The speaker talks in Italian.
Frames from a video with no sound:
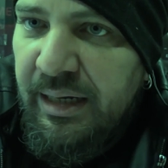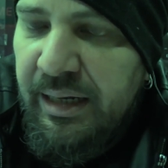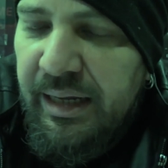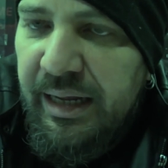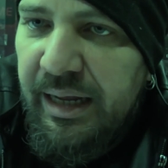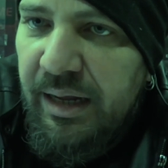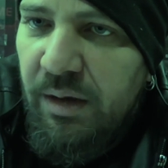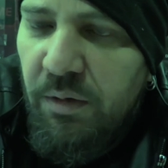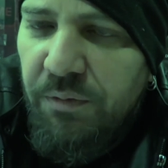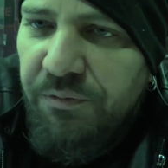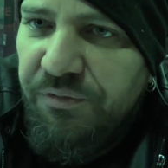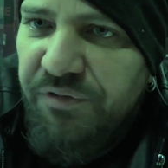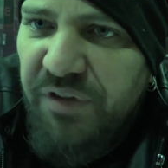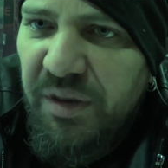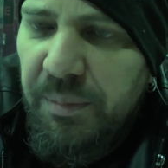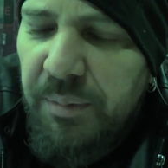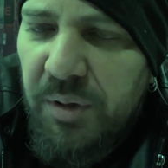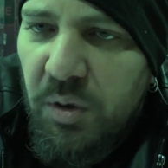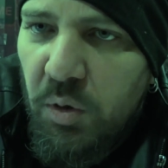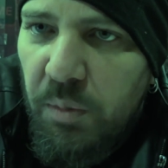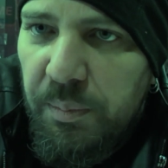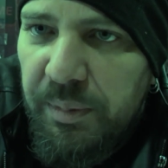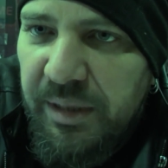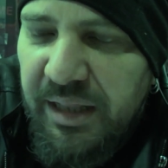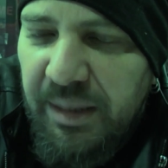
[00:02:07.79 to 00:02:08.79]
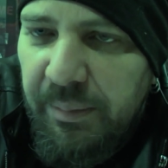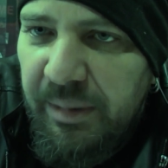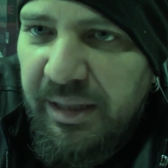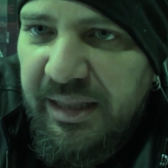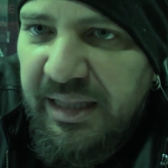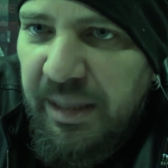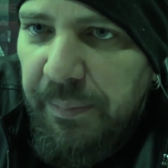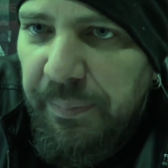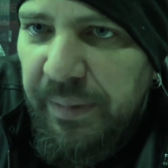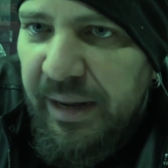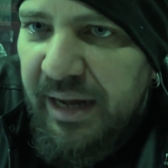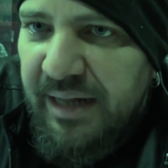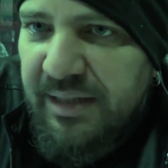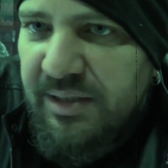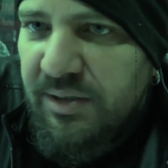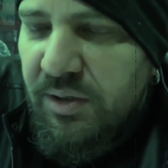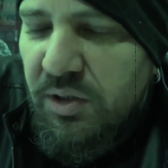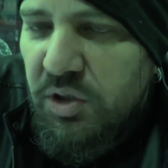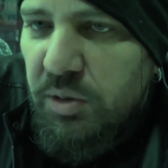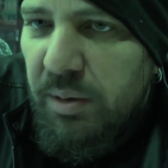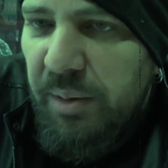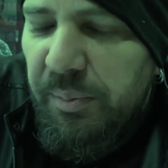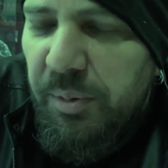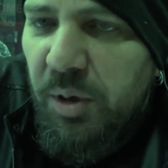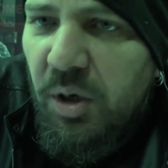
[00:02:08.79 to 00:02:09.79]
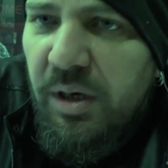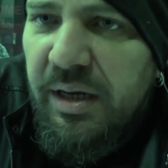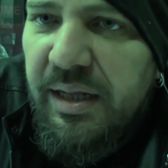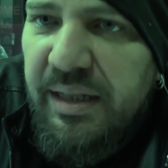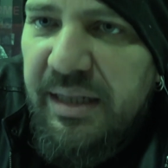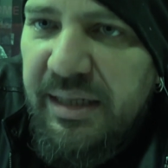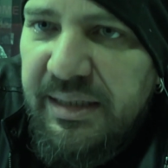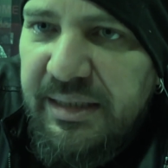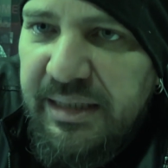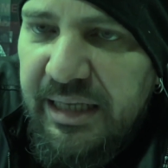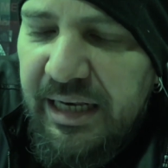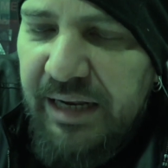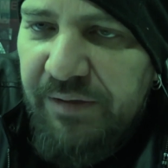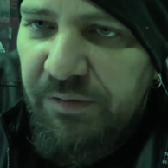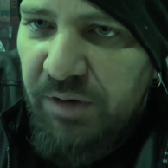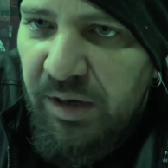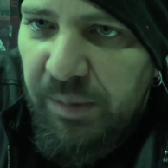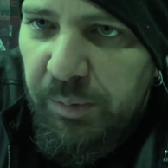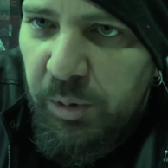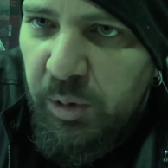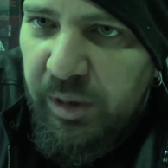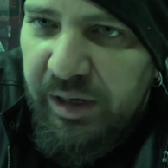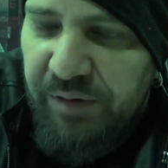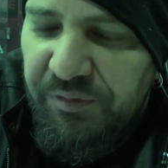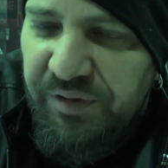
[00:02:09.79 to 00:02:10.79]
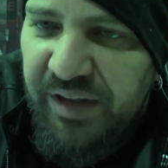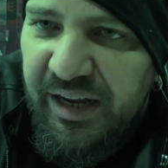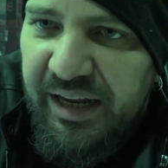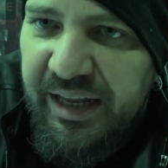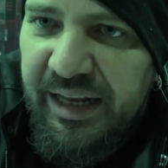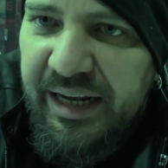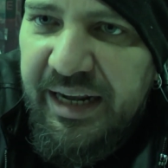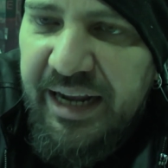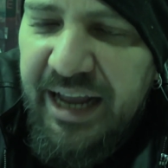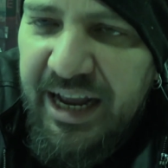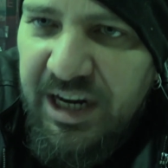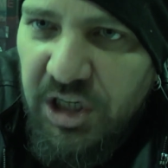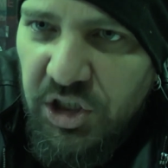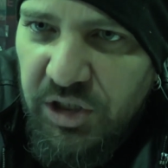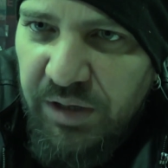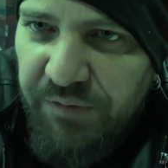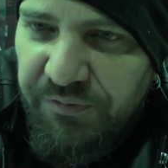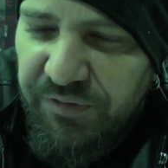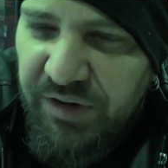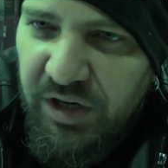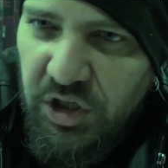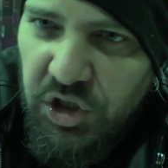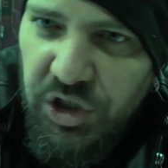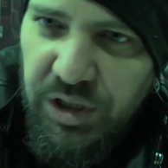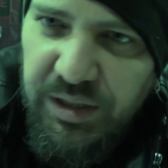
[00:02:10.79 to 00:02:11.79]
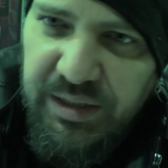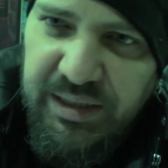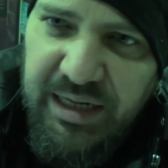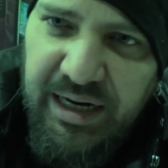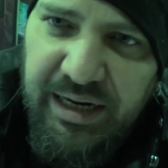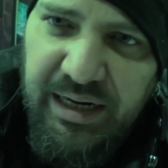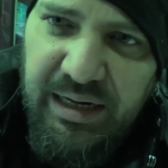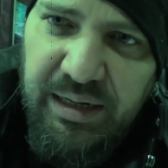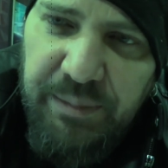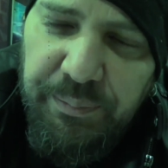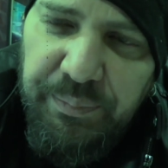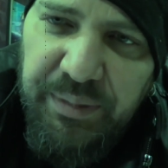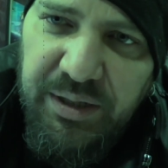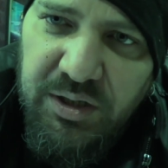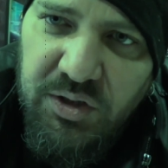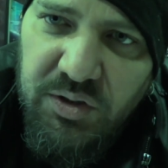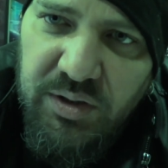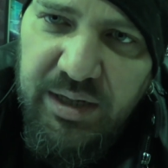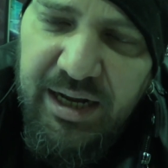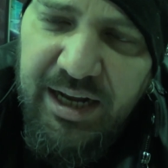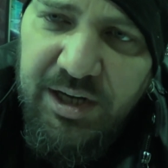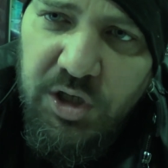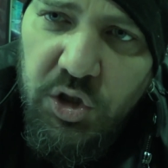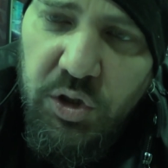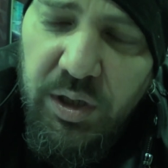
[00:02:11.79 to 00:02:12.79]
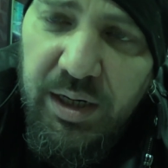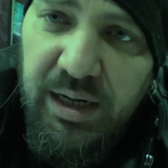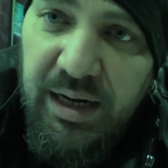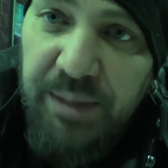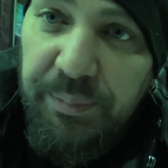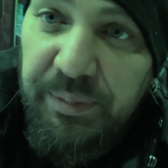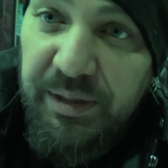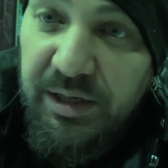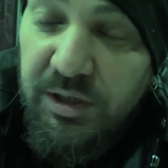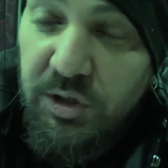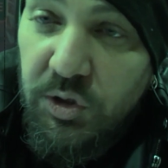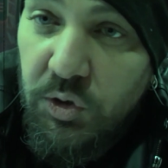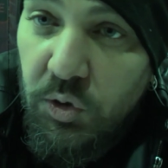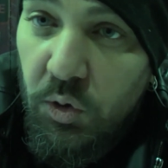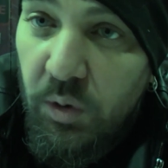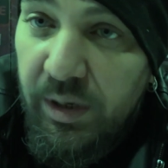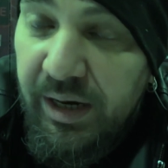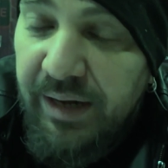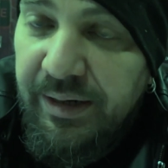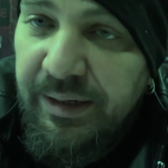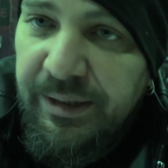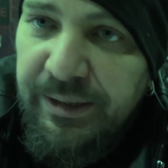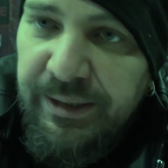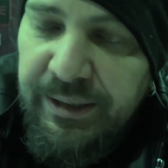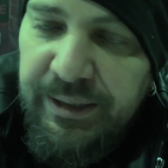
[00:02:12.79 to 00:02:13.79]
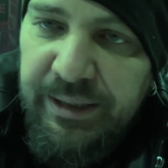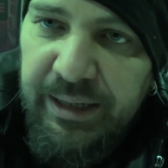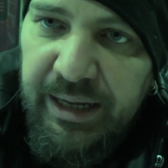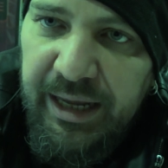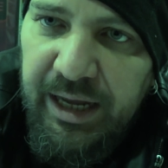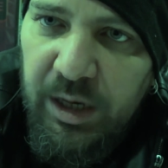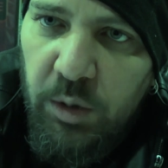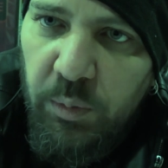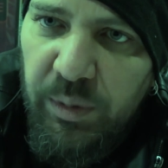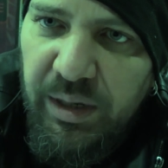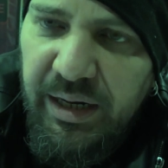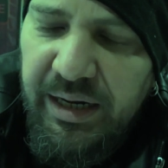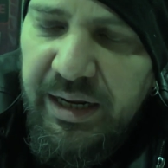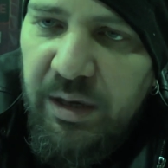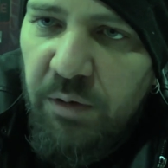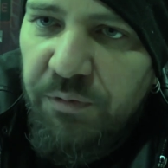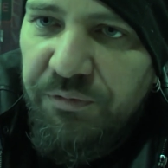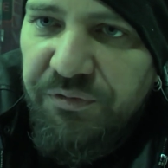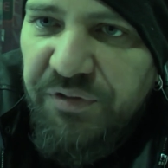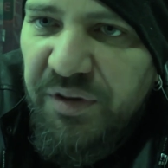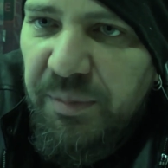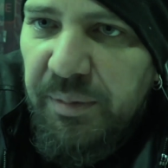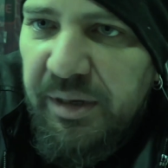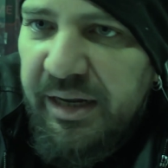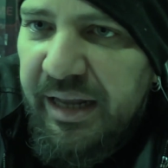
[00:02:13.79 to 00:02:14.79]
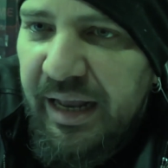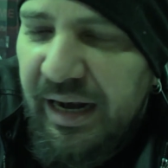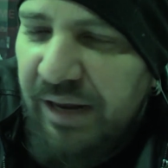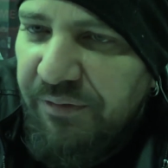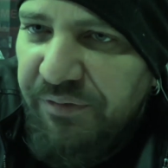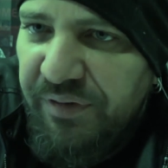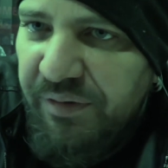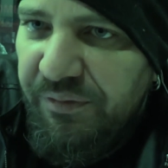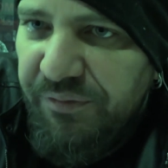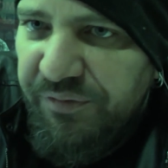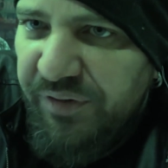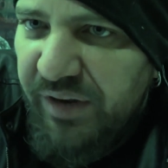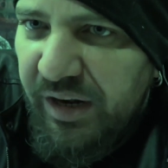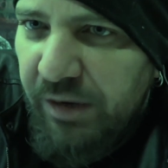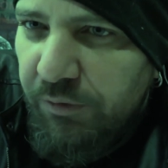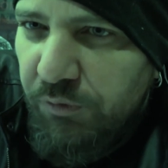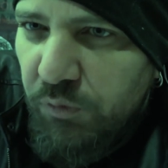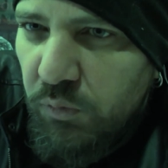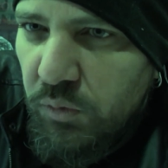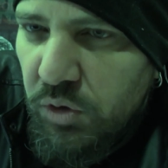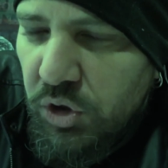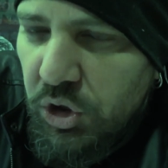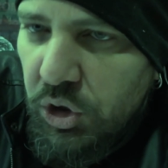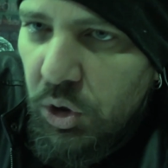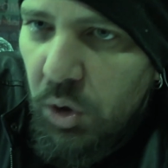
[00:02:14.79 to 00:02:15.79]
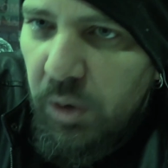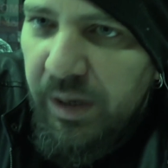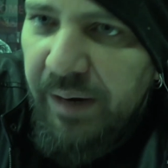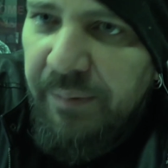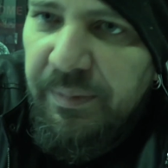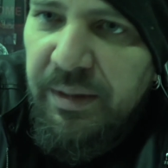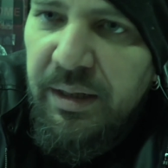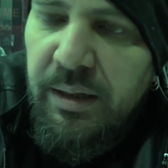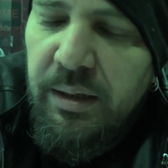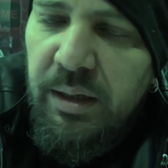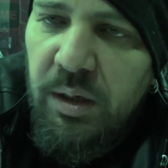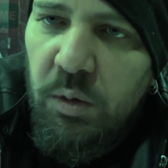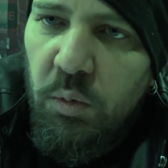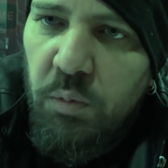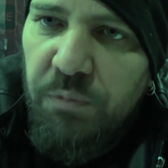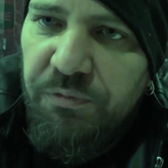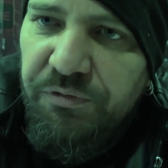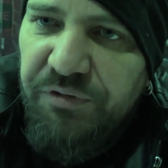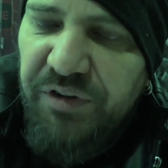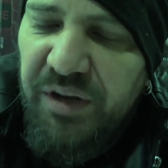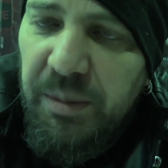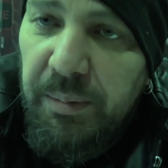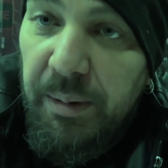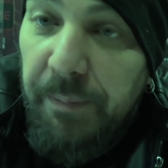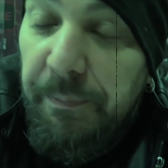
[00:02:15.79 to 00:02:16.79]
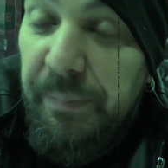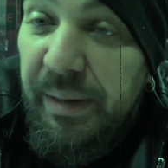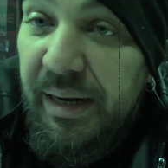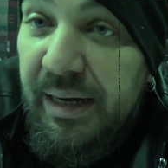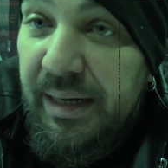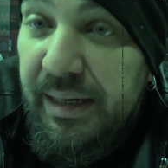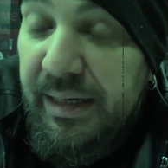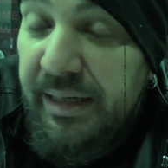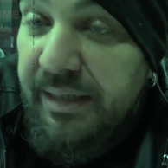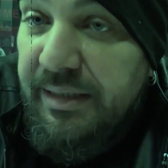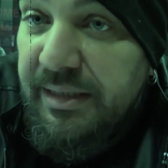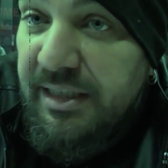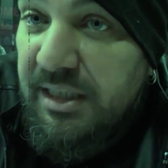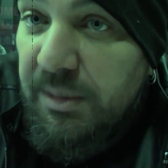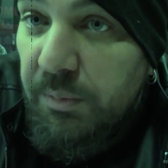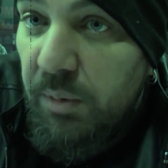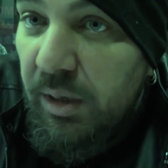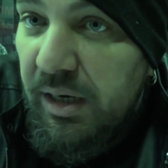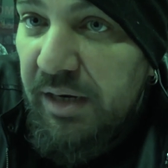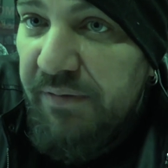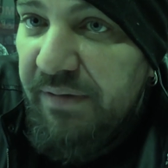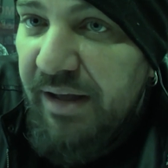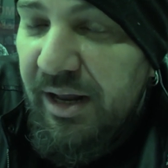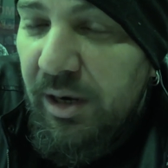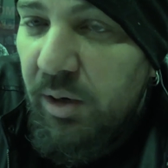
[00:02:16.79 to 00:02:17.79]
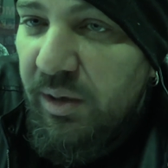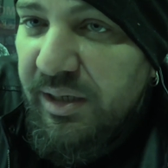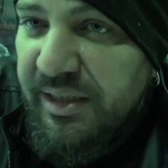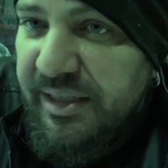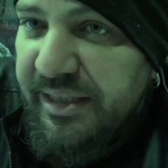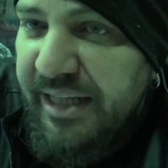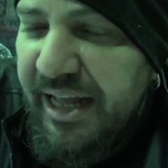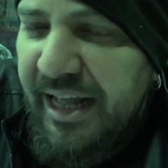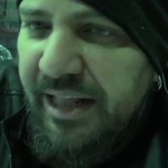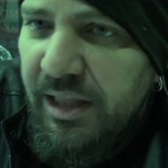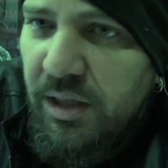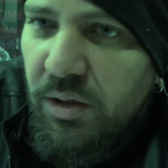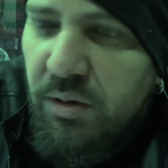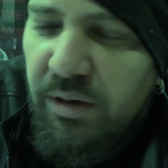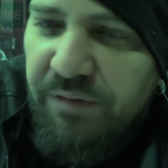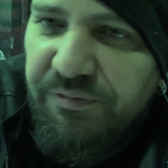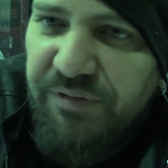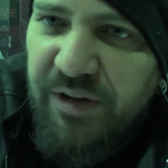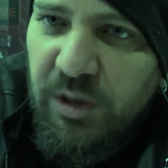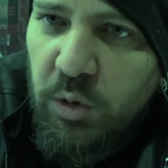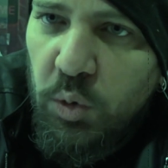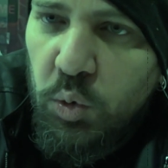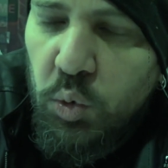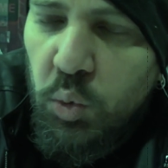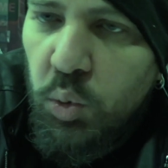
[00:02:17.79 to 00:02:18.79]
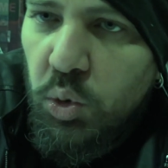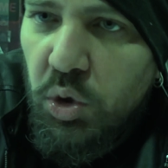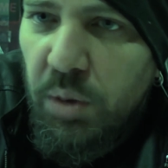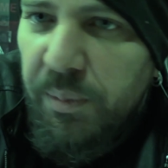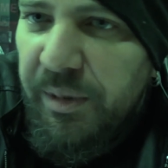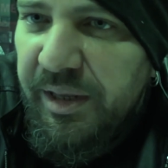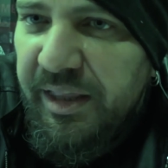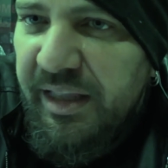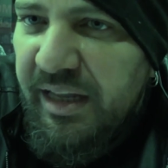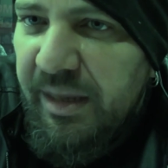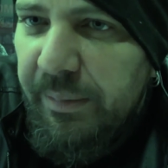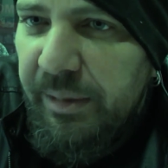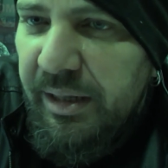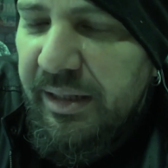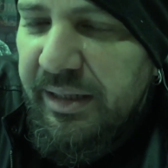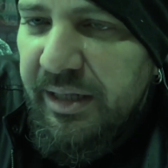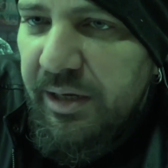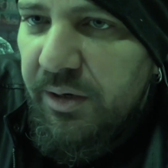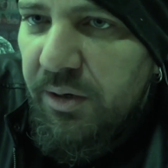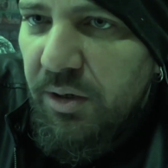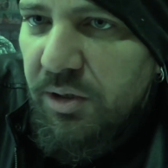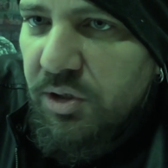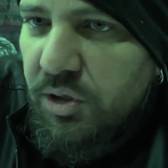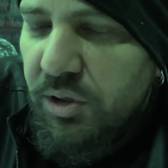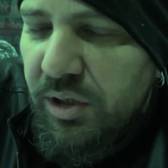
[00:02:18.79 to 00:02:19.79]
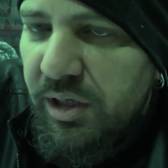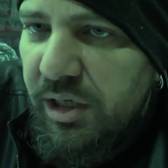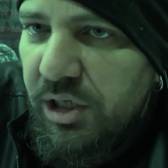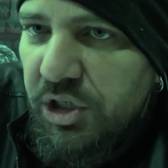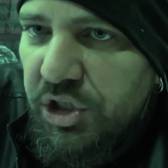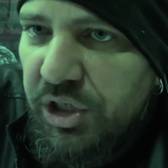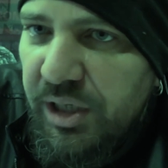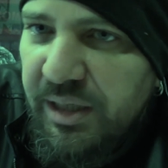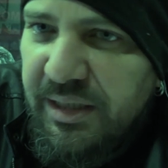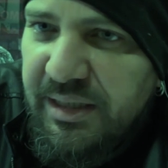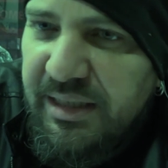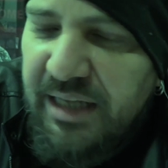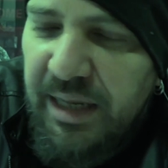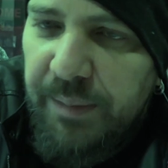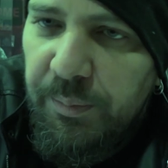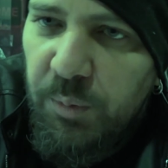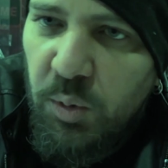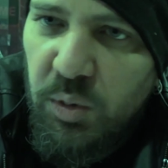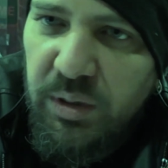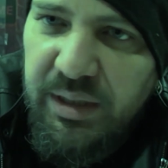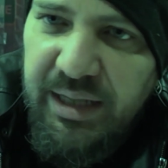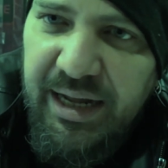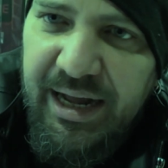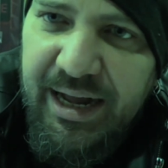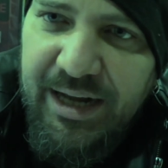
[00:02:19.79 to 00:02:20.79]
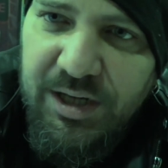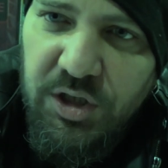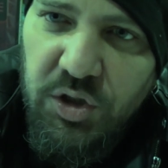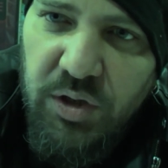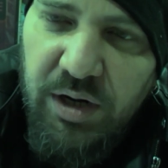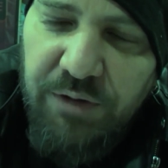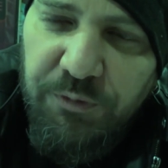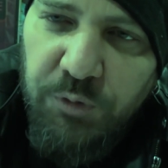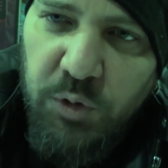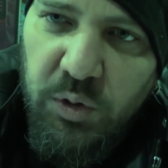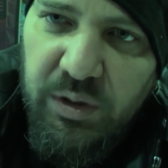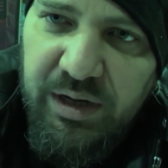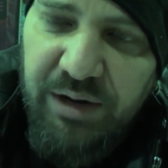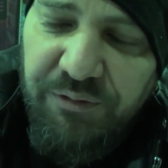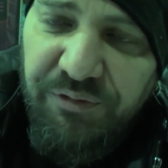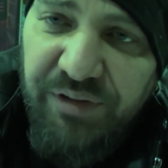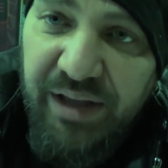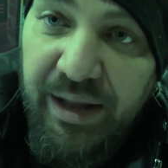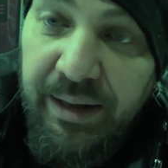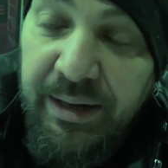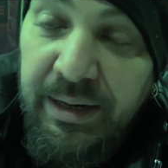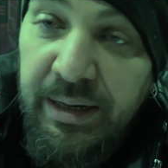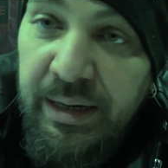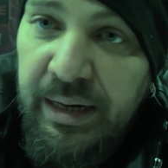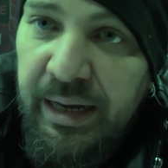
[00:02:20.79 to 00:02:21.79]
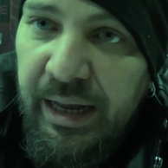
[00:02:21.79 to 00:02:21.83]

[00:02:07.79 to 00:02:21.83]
È un film completamente pazzo, insomma, però che descrive una biografia che riesce a farci entrare nel personaggio e nella persona e quindi è un film che alla fin fine funziona. Un film bellissimo a livello estetico, ha fatto tutto praticamente il nostro regista, il montaggio, la fotografia.